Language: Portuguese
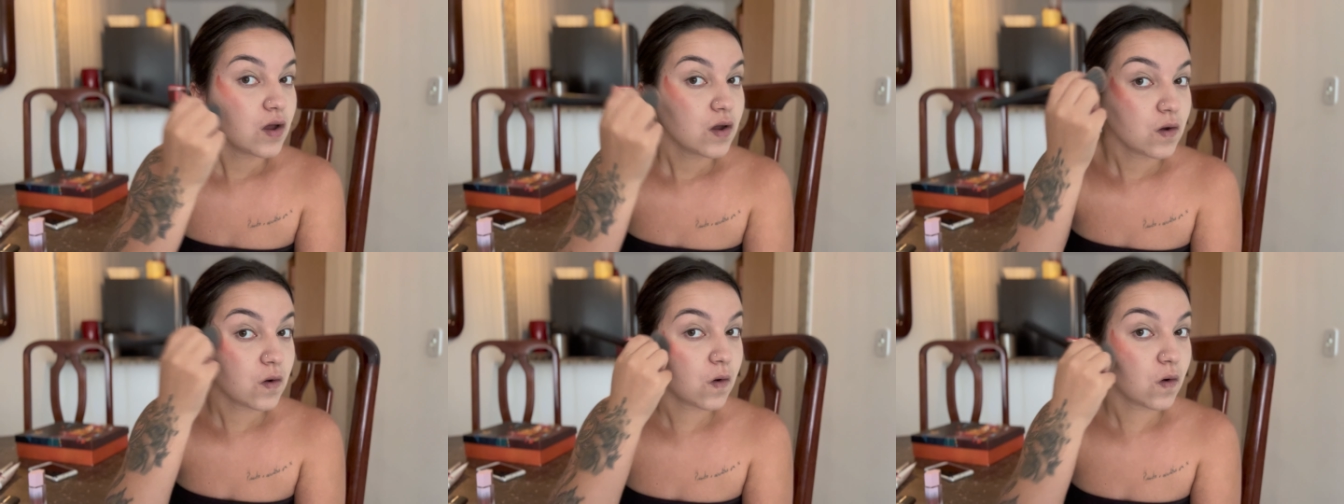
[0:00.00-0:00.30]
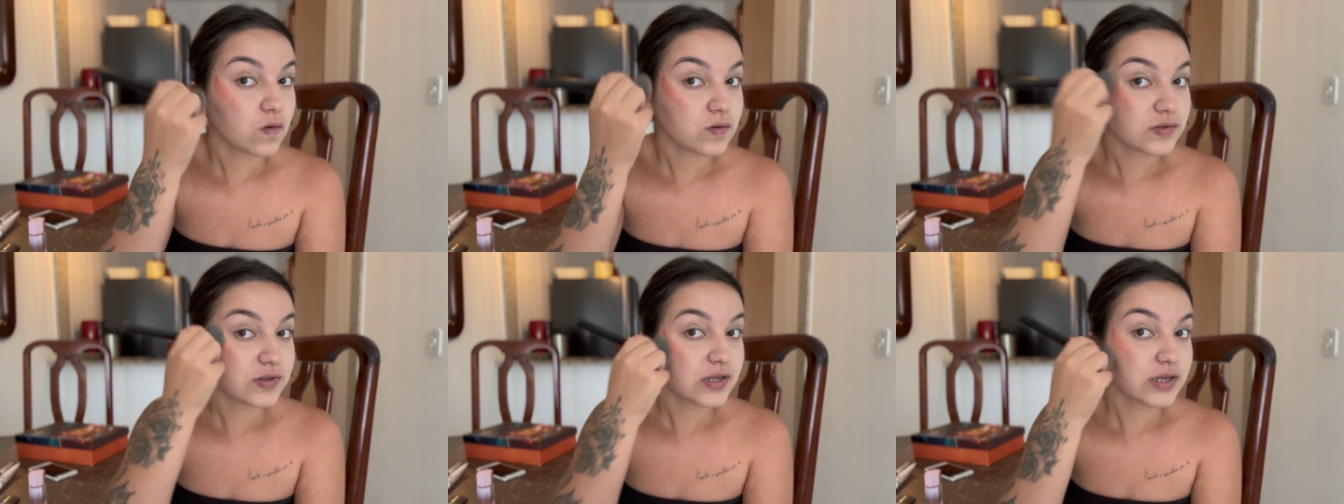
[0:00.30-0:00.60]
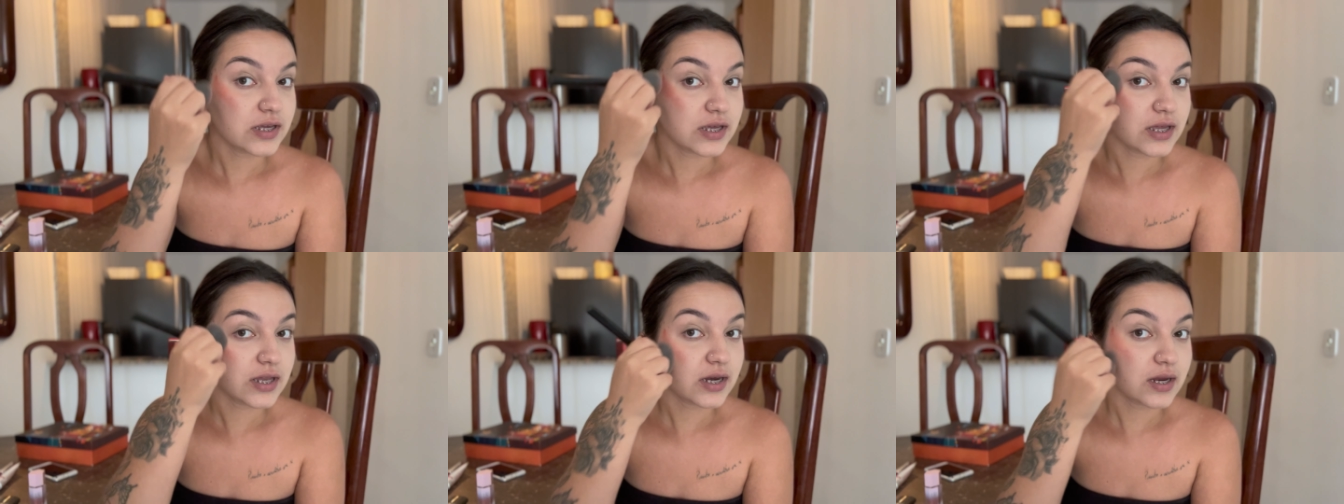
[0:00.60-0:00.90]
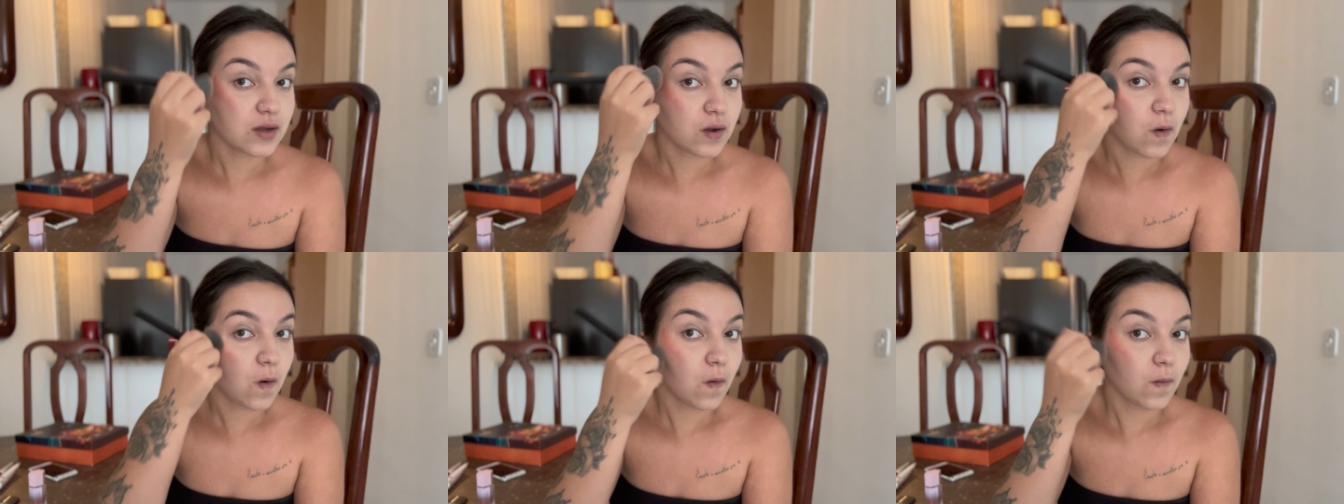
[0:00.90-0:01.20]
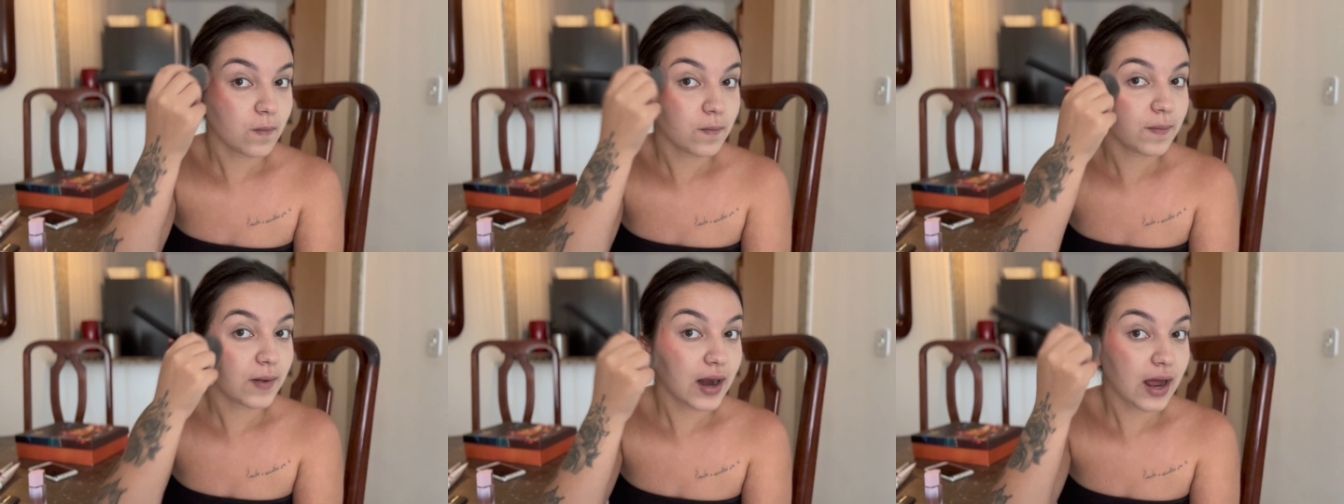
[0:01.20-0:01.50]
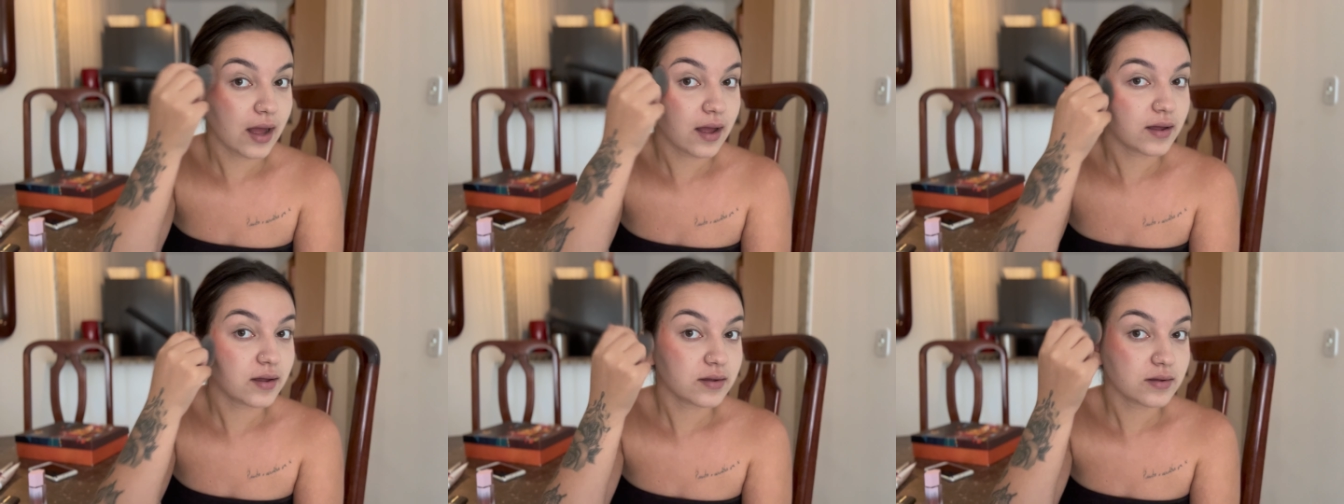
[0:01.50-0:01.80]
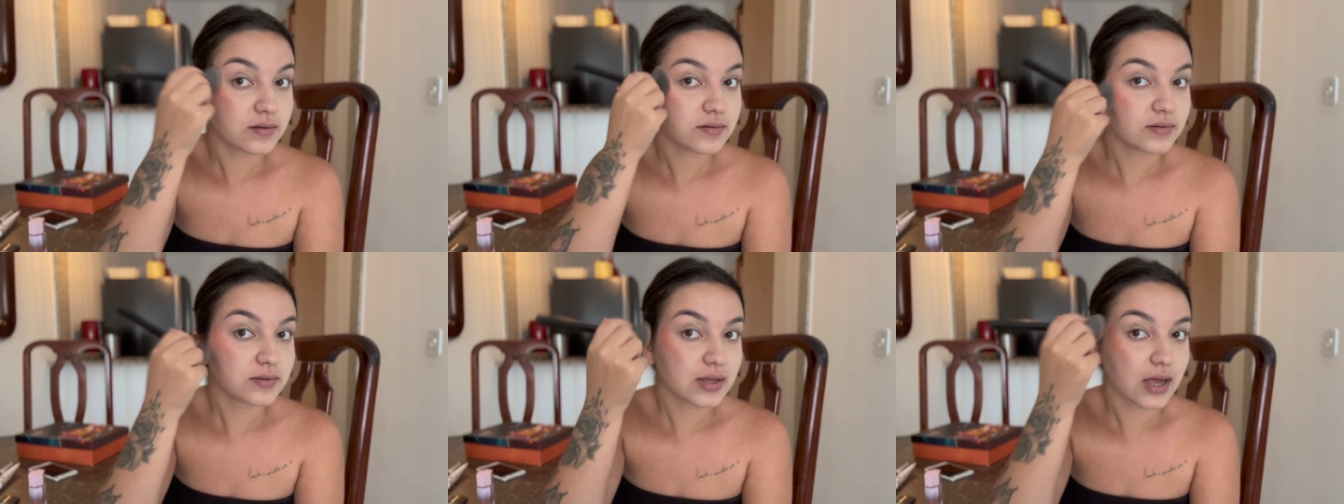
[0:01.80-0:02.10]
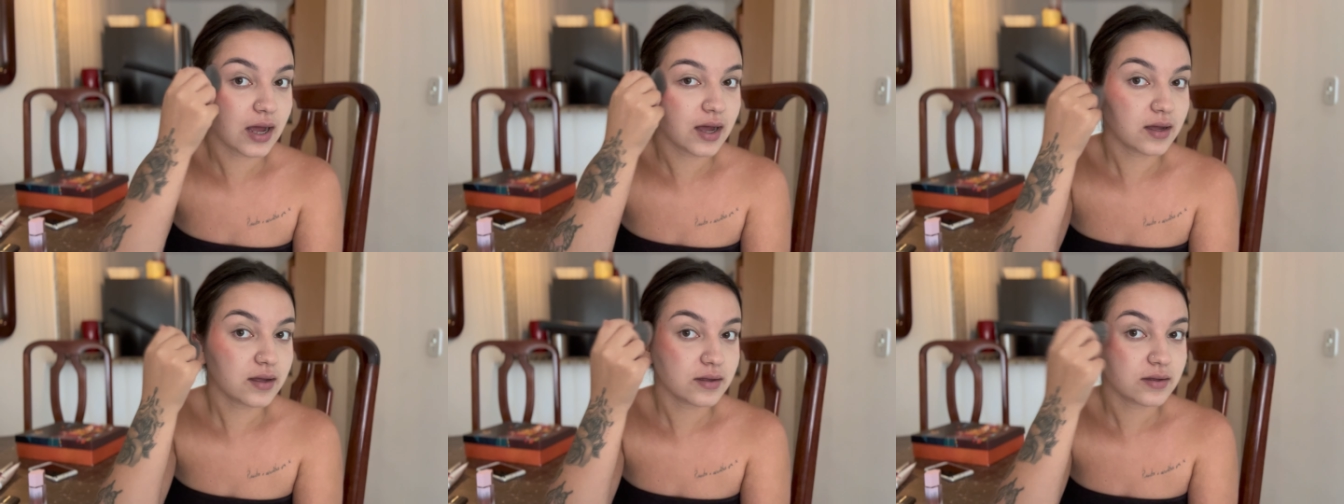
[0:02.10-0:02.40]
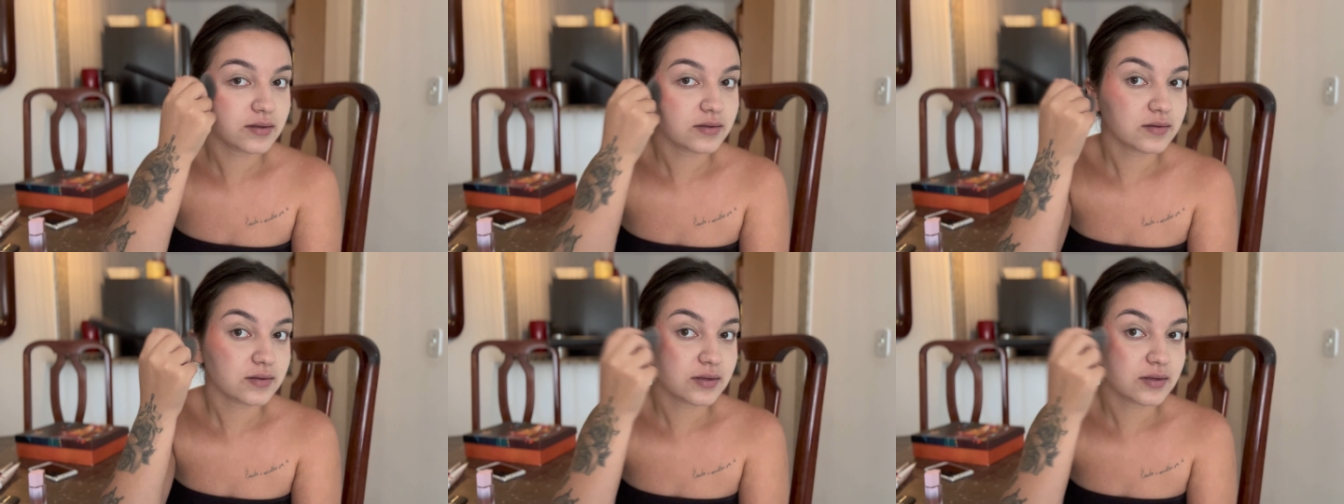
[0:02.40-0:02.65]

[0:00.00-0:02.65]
conseguirem comprar, tá?